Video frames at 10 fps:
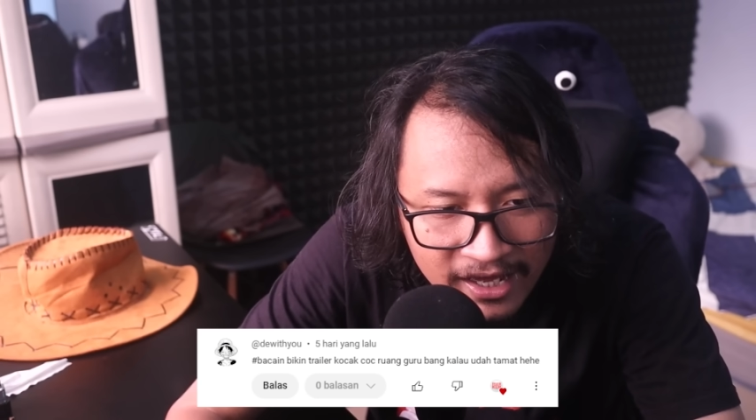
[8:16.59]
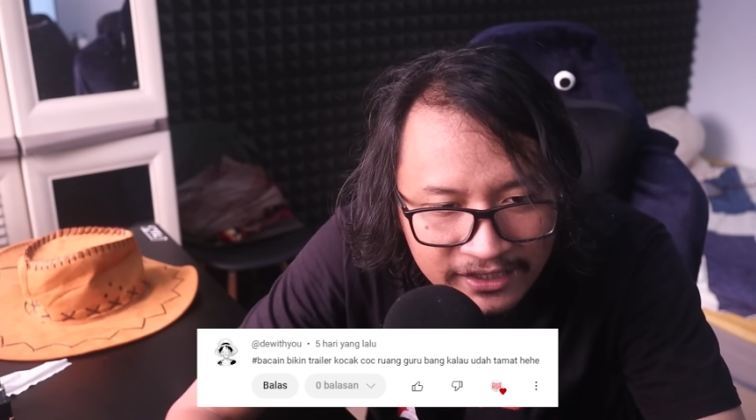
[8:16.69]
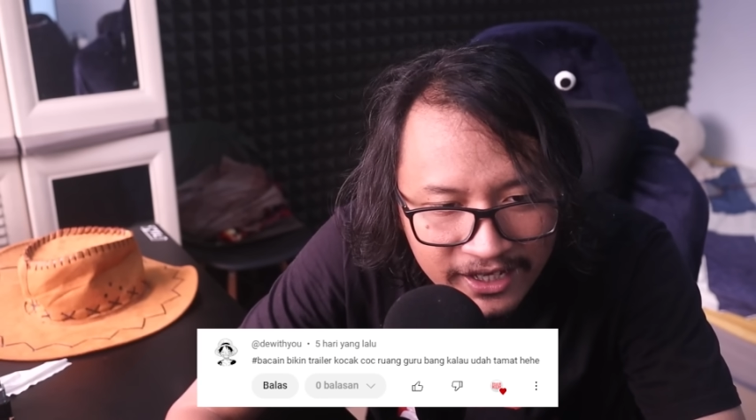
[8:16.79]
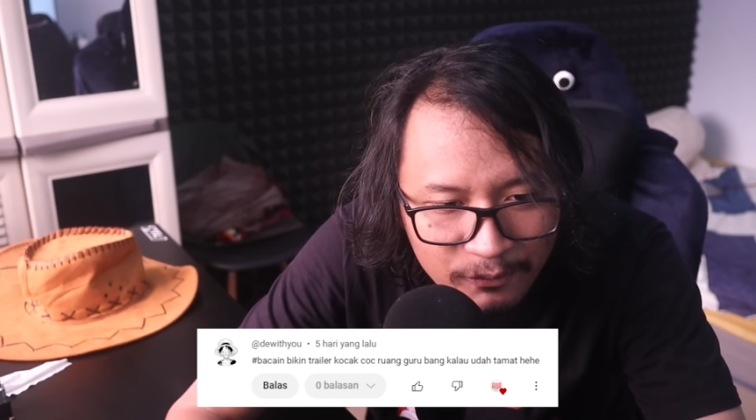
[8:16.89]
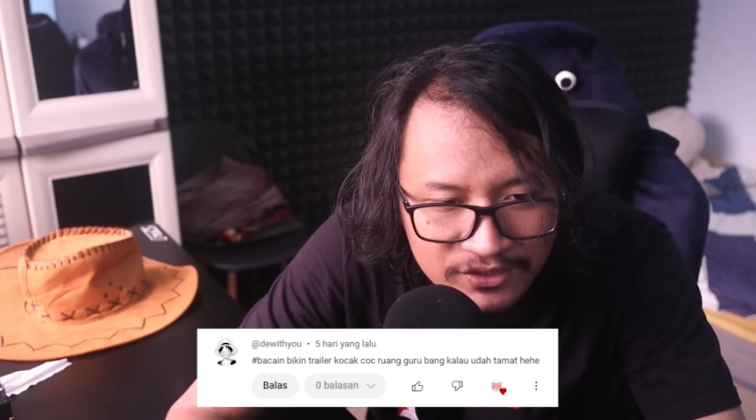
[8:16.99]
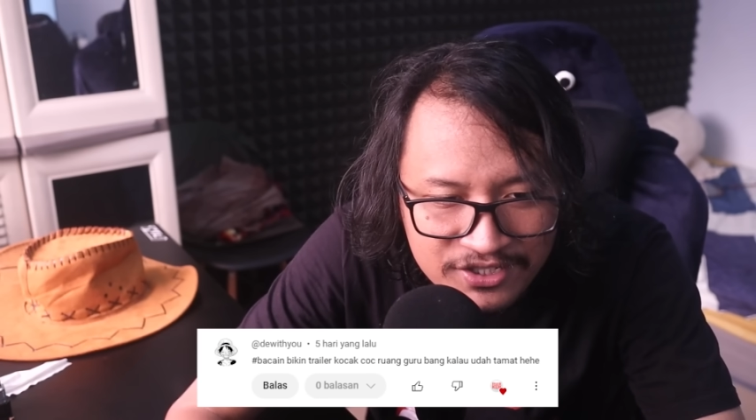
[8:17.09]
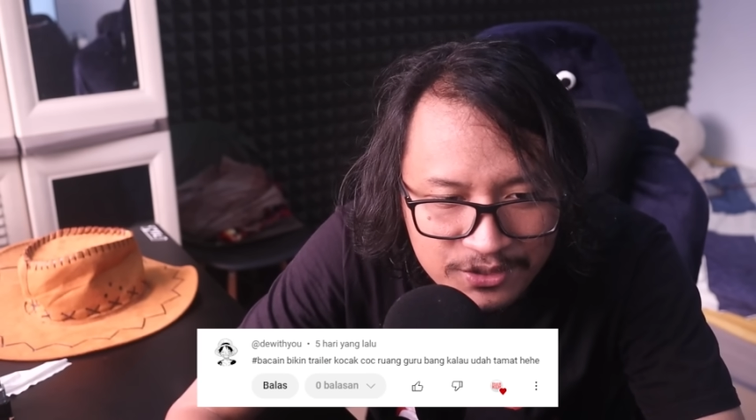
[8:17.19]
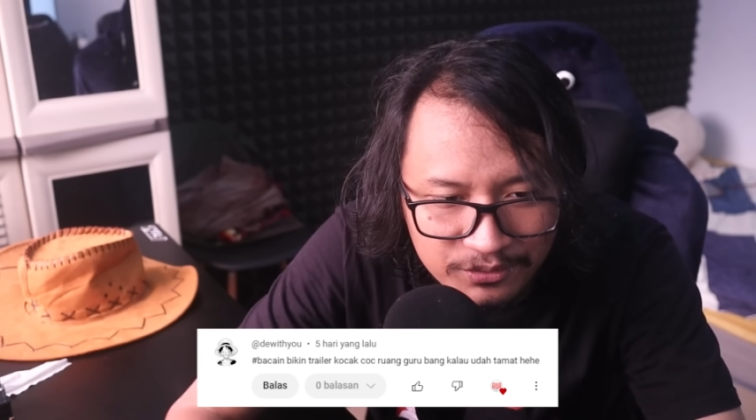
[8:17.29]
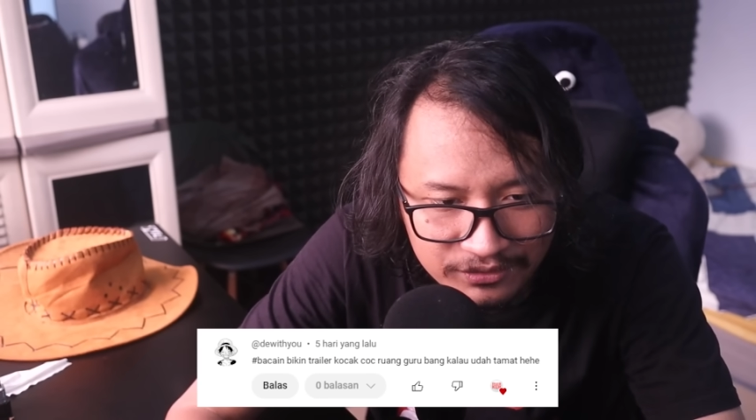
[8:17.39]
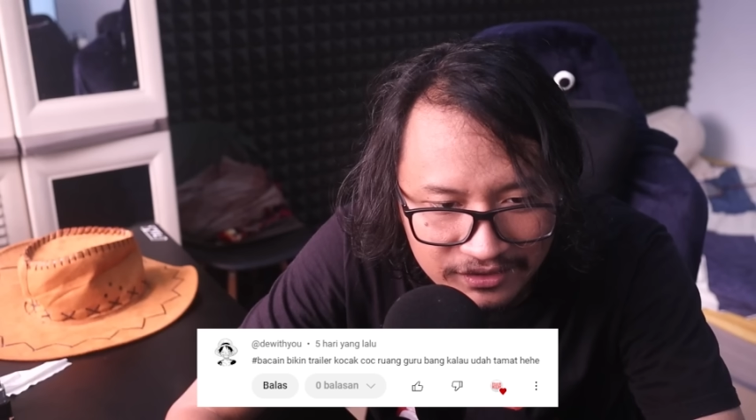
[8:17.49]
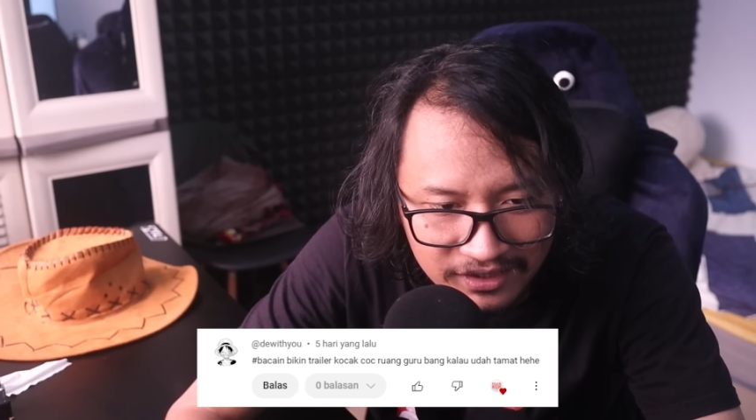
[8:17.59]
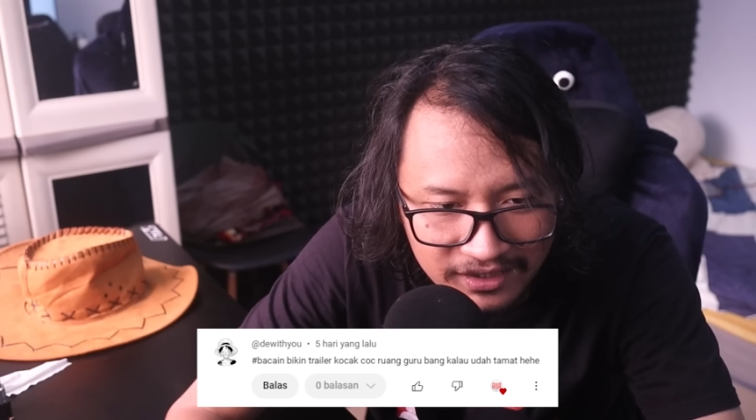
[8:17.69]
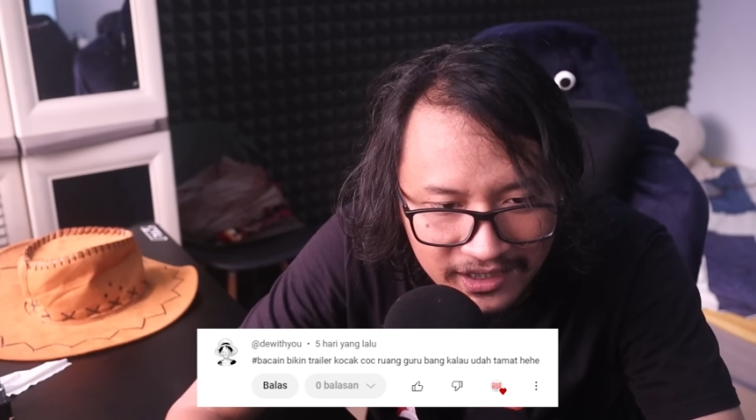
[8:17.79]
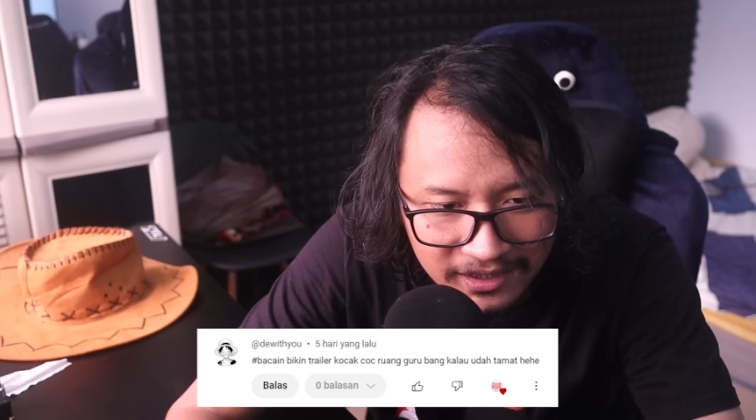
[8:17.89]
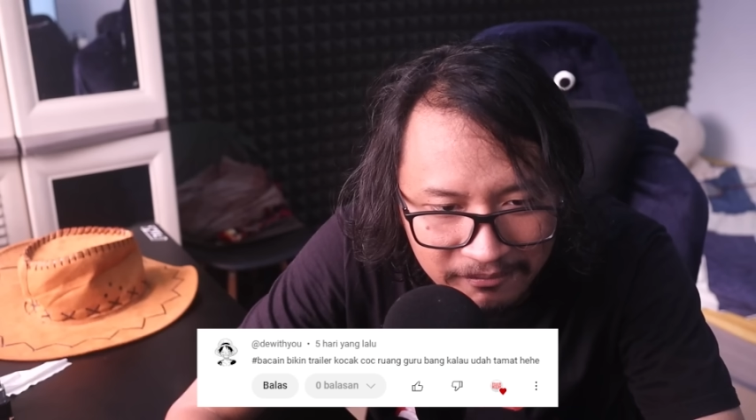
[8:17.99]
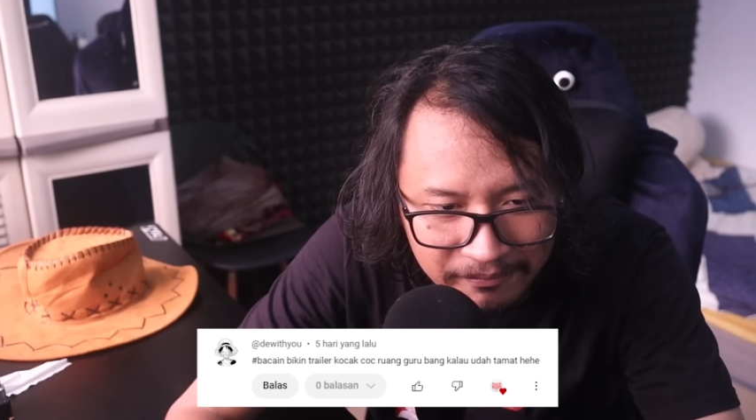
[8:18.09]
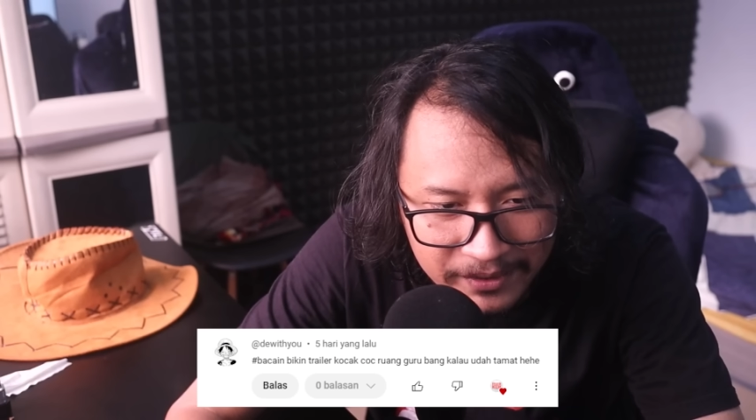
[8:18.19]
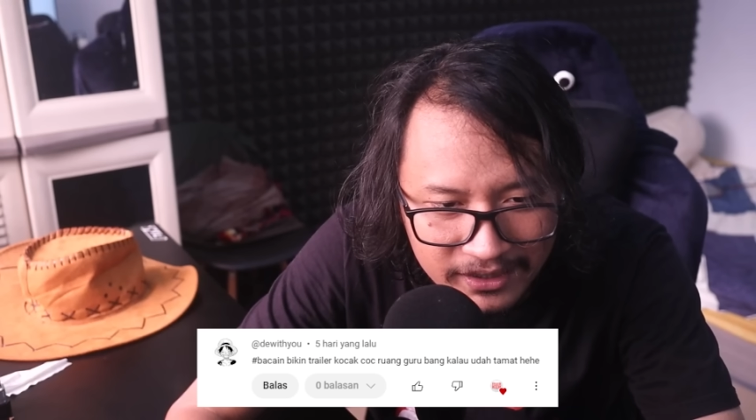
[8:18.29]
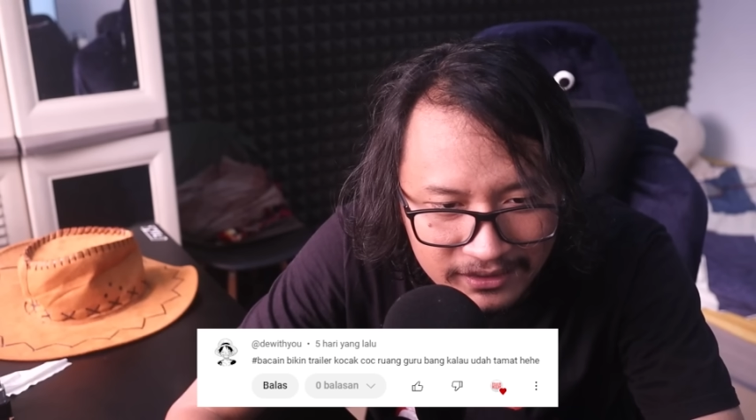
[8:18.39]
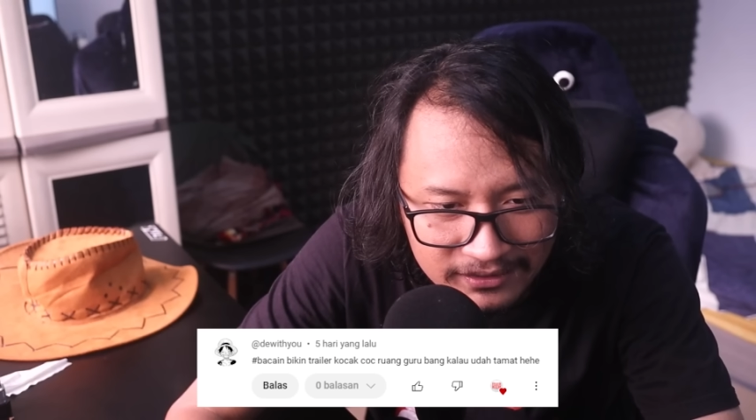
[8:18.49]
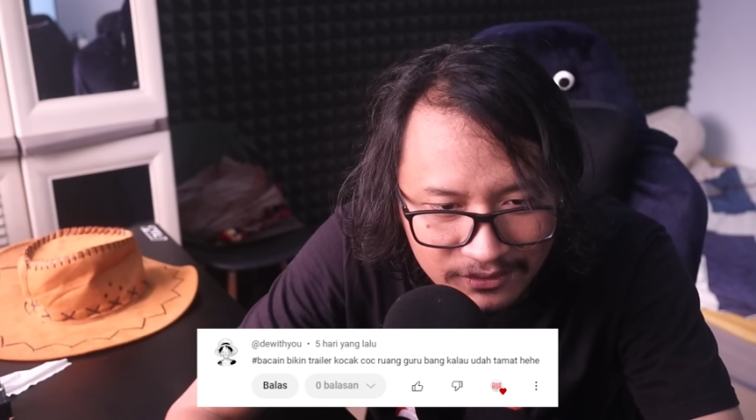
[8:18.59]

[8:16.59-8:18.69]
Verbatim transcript: They with you bikin